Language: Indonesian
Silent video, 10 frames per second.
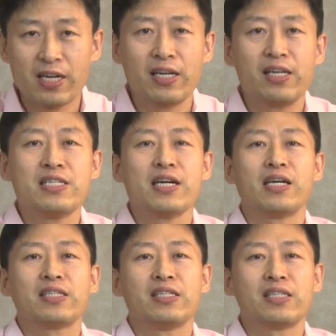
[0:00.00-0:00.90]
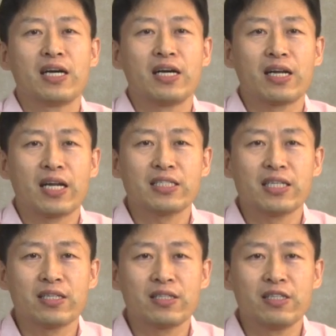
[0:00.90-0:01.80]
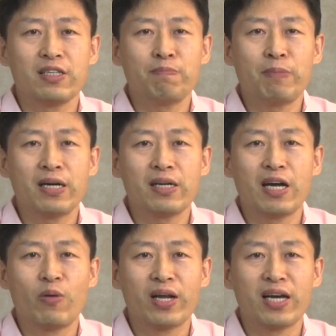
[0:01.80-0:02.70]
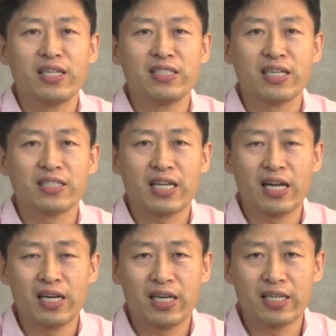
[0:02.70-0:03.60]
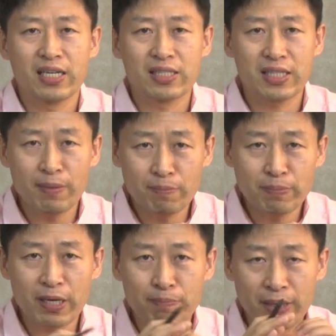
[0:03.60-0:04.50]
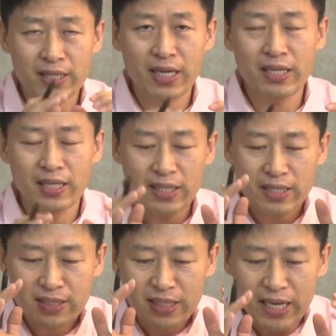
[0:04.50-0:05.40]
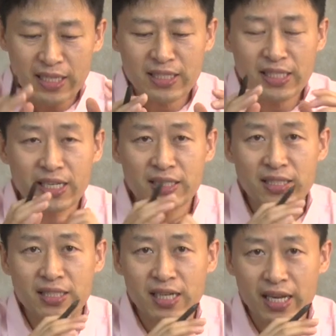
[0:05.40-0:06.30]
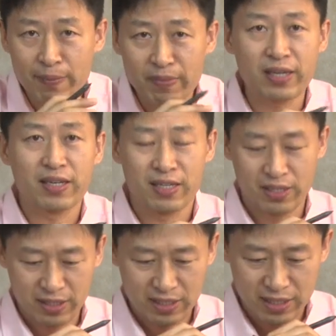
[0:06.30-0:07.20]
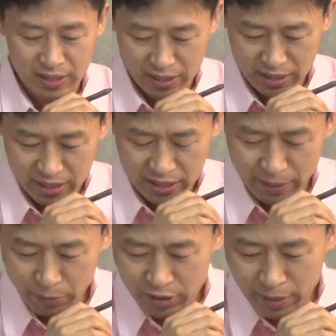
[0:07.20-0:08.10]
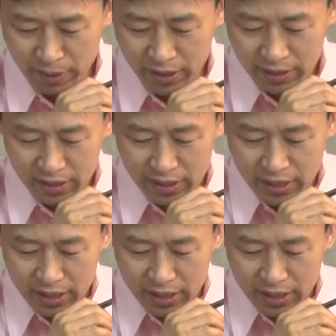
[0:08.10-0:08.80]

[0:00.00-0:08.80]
akan lihat tentang rasa kepahlawanan yang salah yang tampak pada nyanyian Lamek. Yang pertama,